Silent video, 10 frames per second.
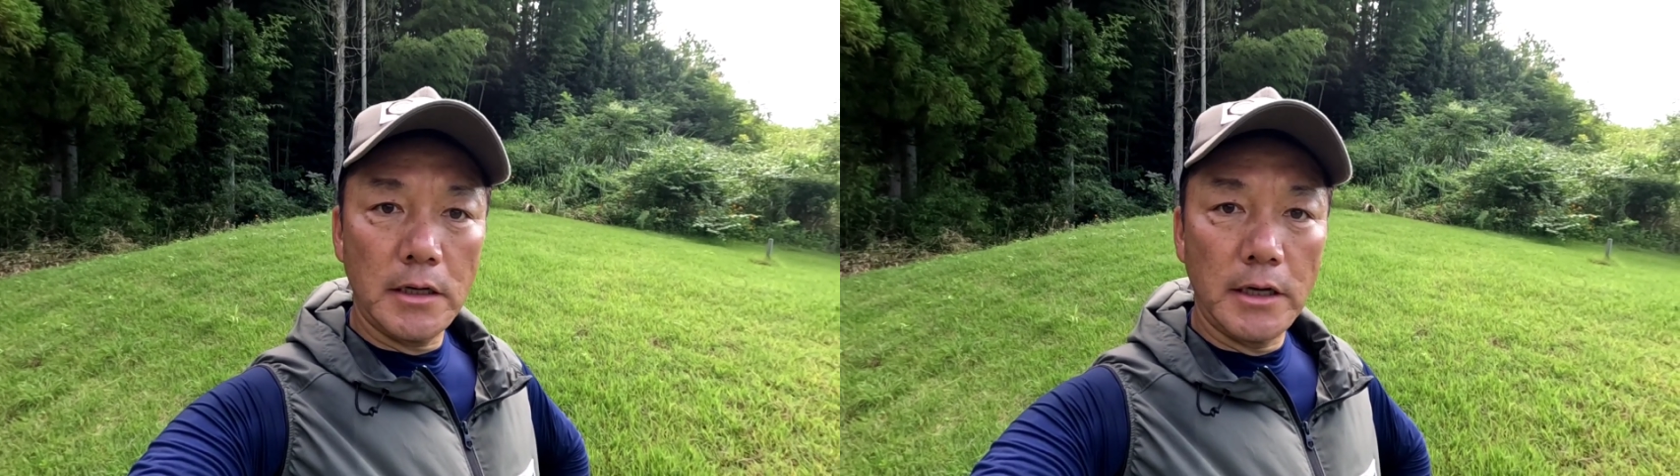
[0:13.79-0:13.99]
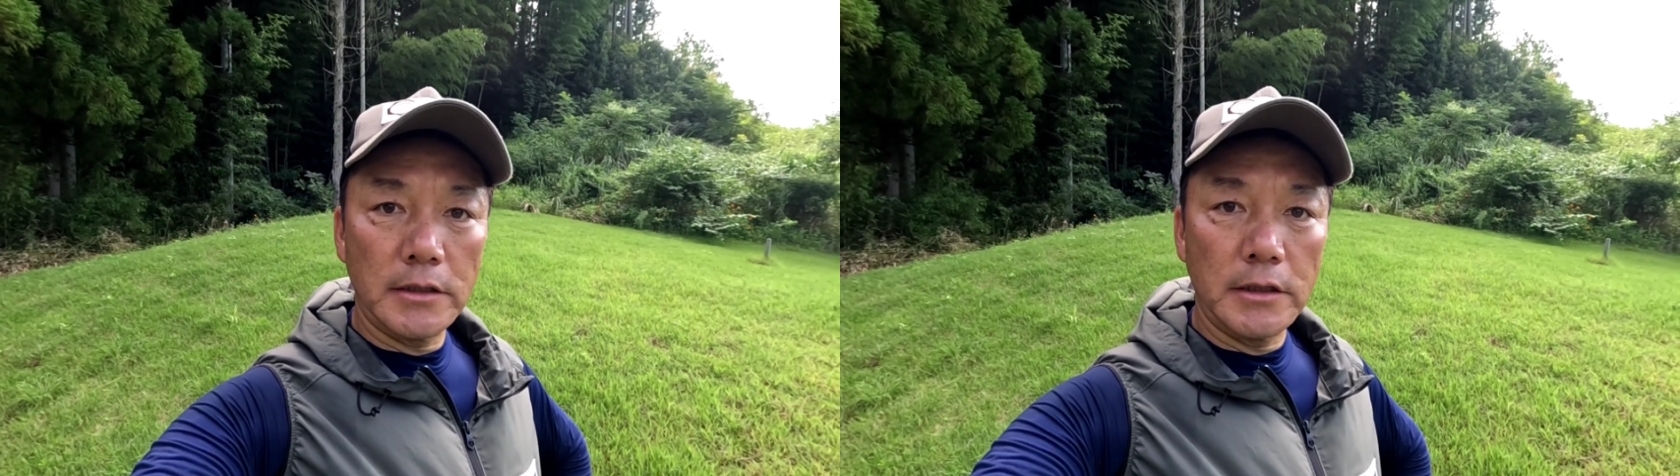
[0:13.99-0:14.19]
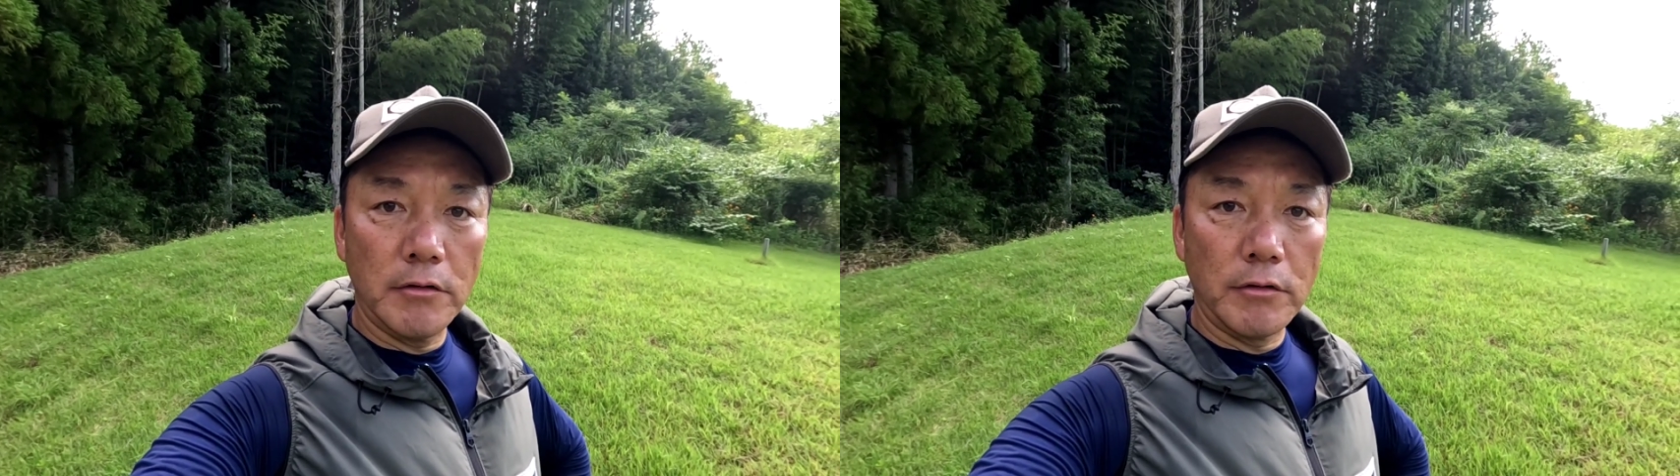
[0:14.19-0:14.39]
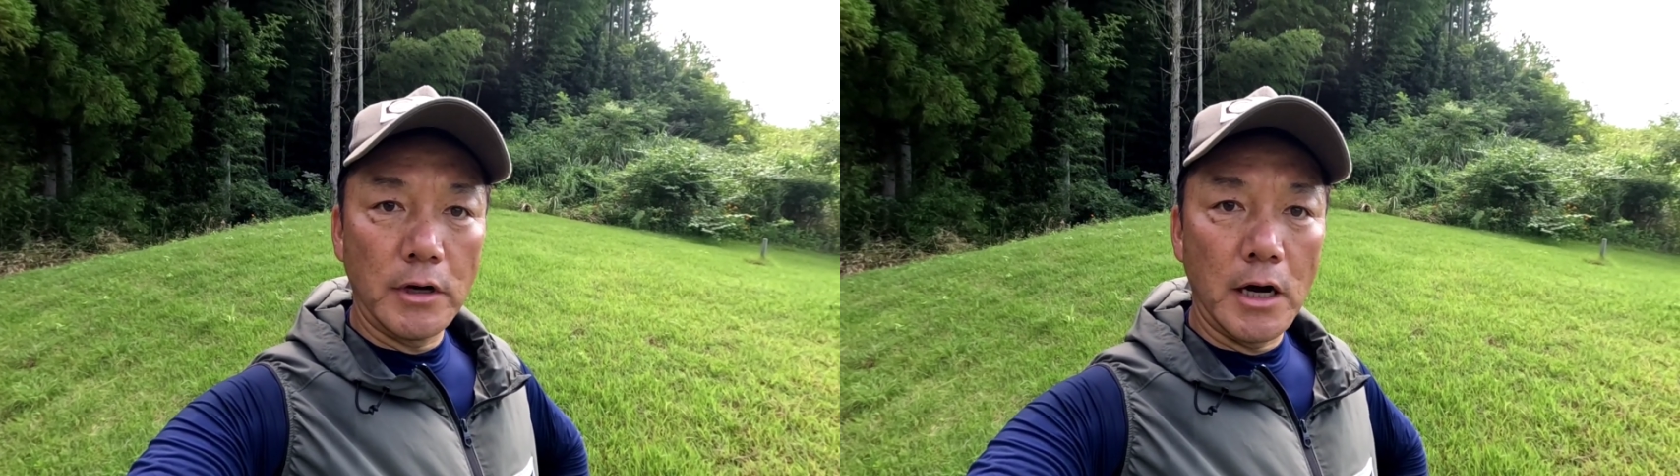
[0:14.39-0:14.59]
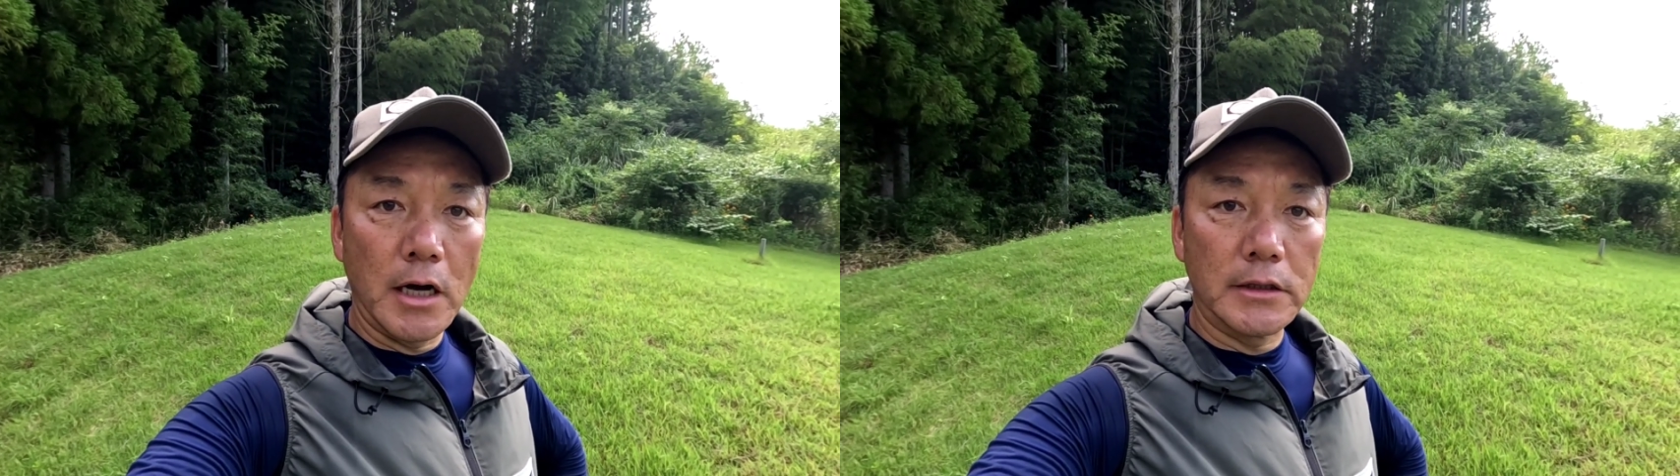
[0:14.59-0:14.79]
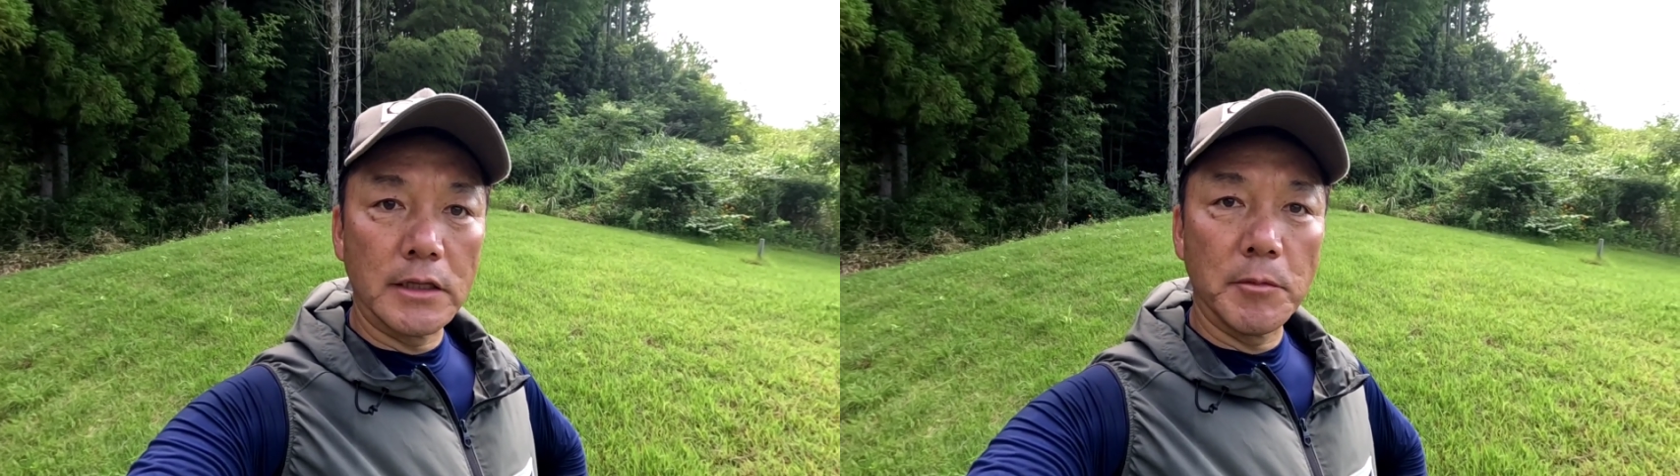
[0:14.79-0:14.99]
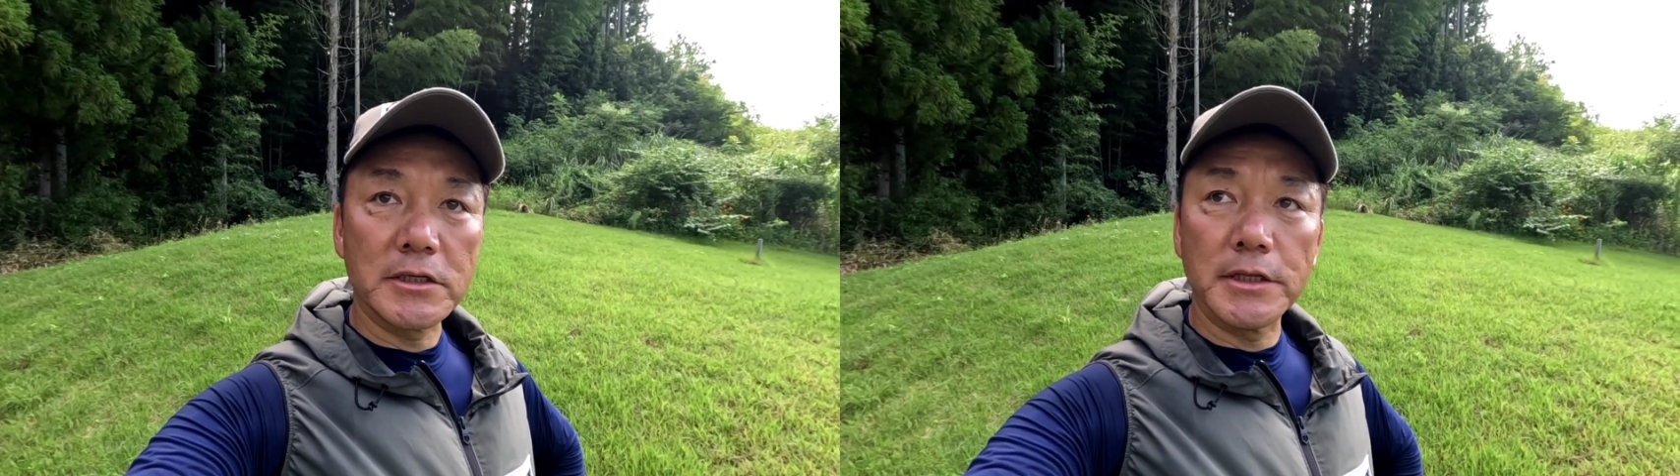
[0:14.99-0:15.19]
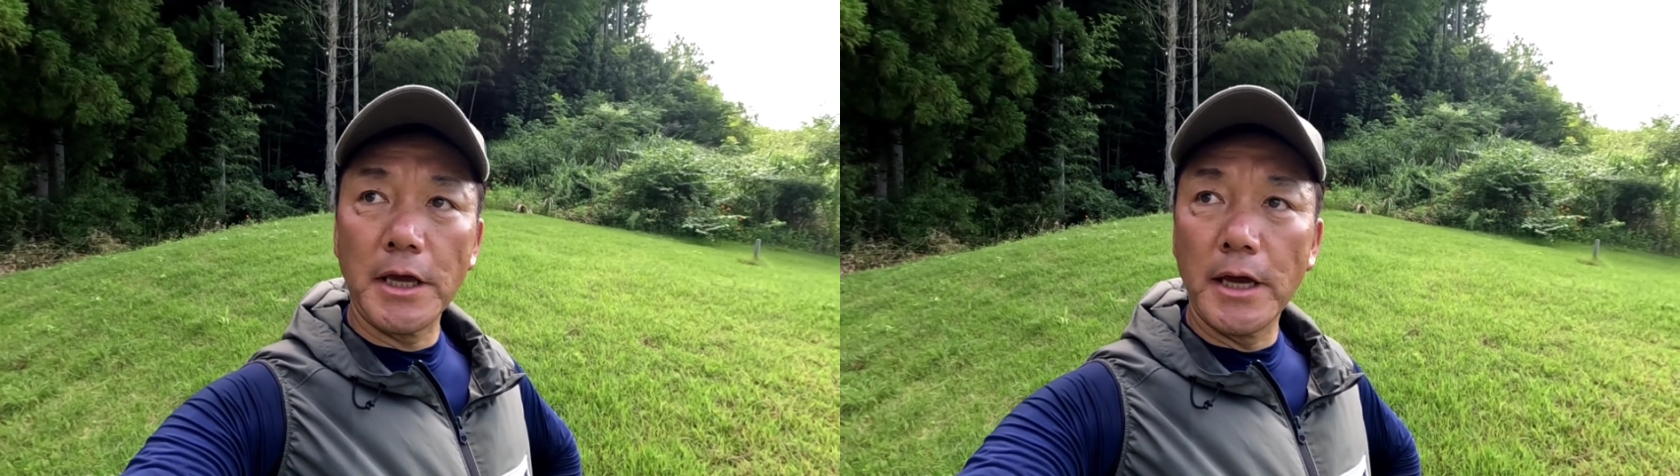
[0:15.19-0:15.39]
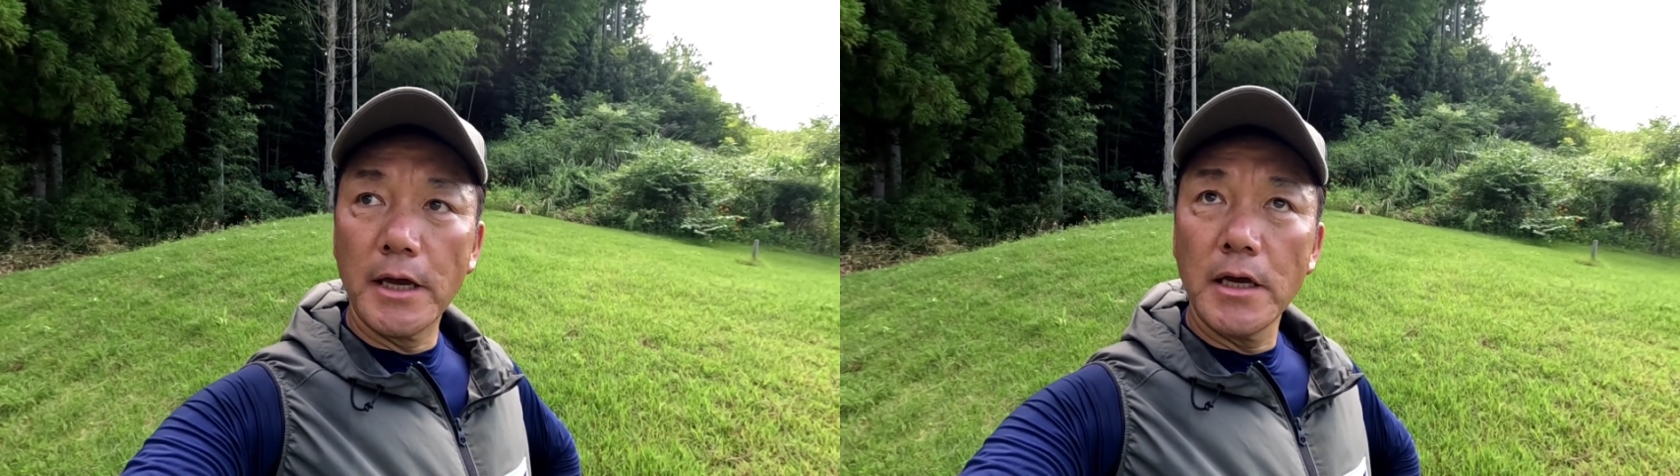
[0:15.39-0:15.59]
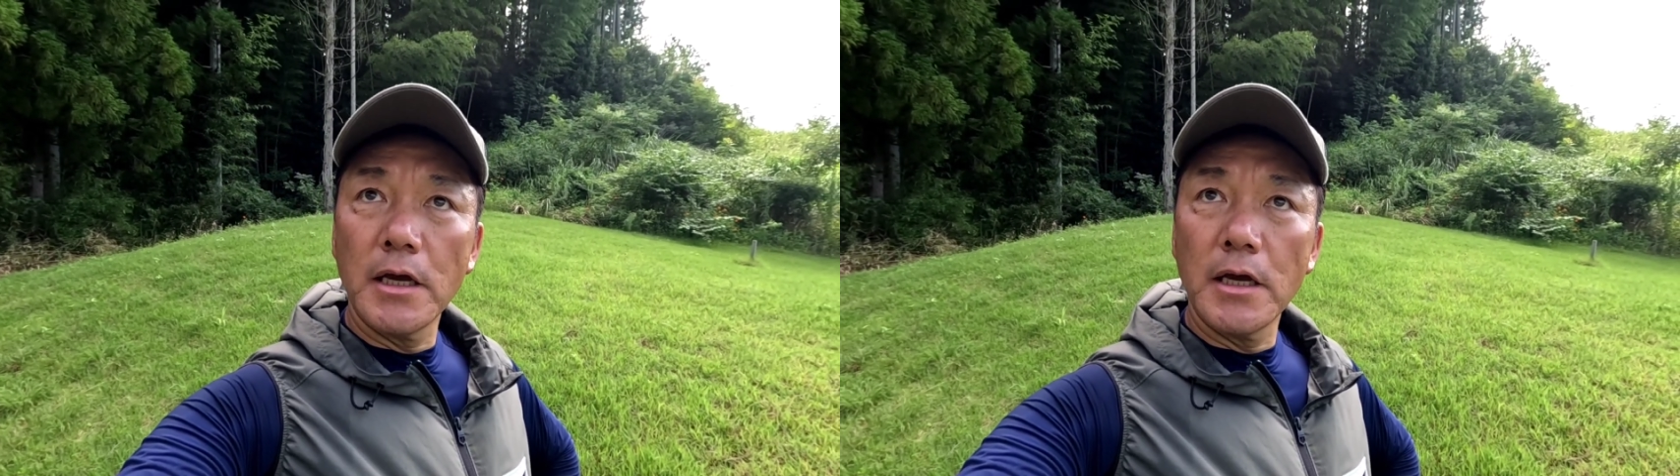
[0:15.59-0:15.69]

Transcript: えー、気温が上がってまして、